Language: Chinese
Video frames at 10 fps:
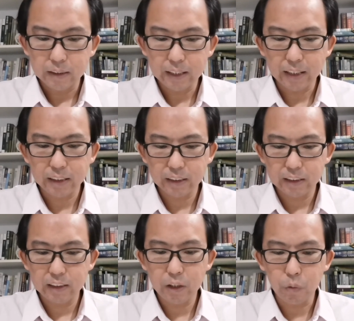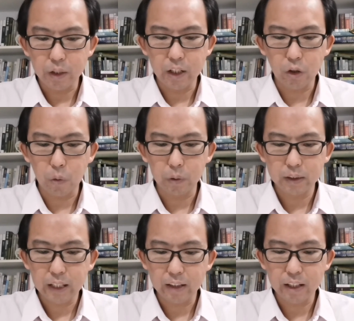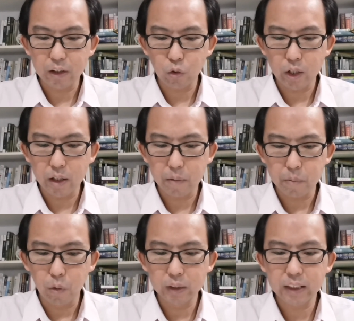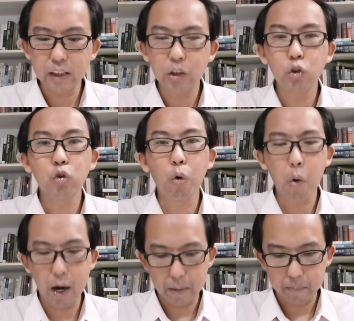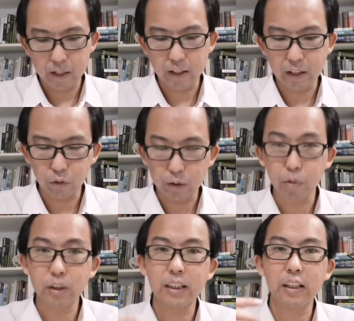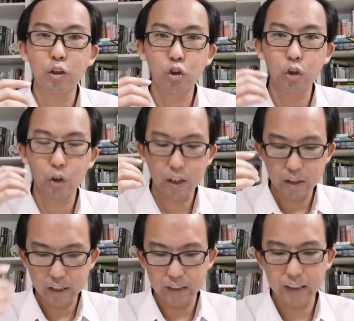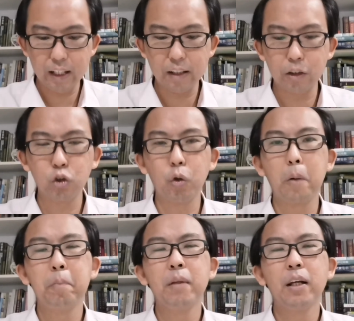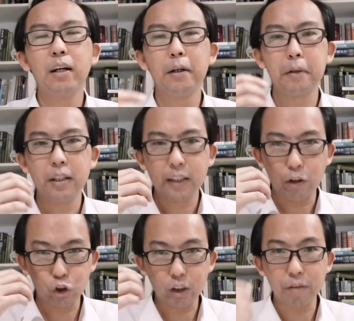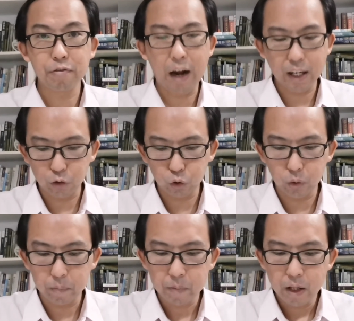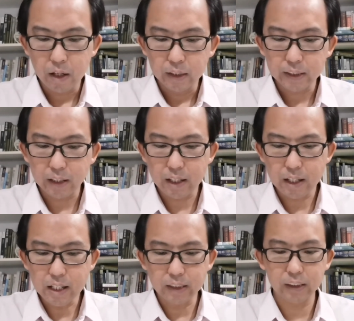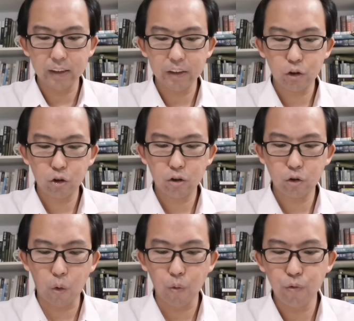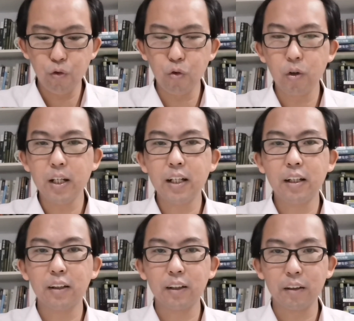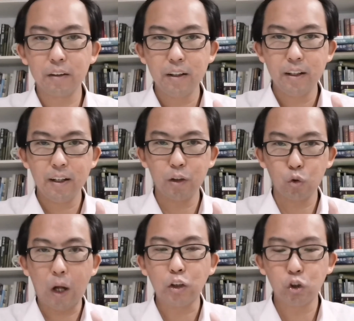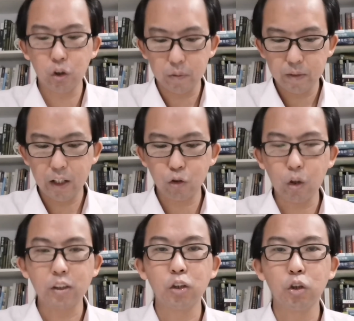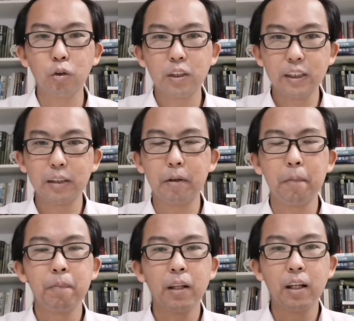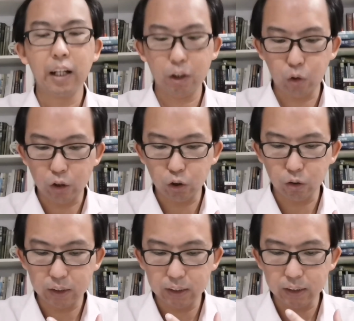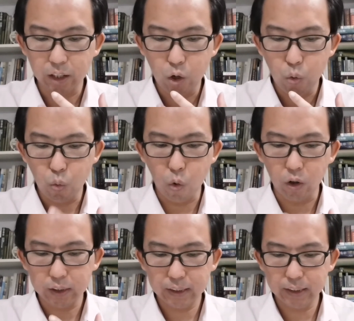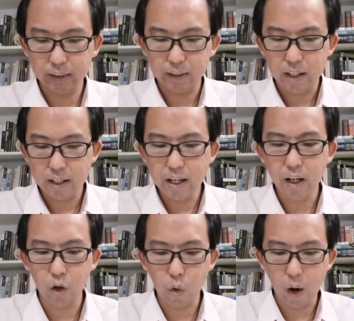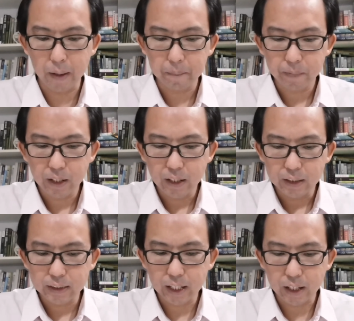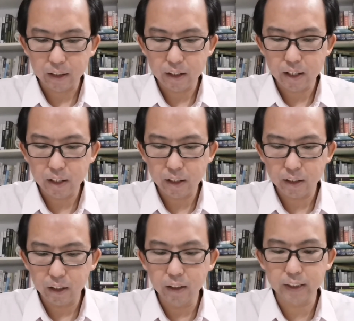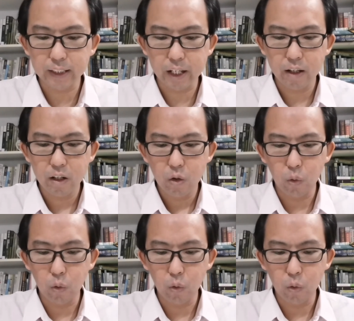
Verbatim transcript: 在经文里头，上帝对摩西说话啊，要摩西去跟以色列人说，呃，然后去跟法老说，上帝一直重复一个的呃短句，那个短句是是什么？那个短句就是“我是耶和华”。在第二节。